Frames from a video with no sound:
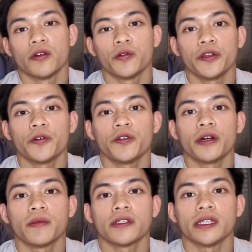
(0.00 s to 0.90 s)

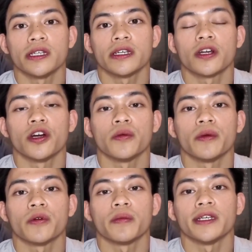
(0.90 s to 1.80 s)
Unang-una po si
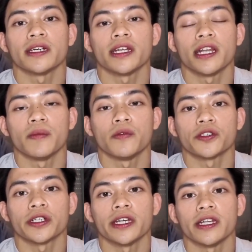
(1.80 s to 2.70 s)
Chloe po may sarili po
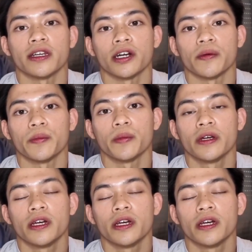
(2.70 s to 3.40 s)
siyang income.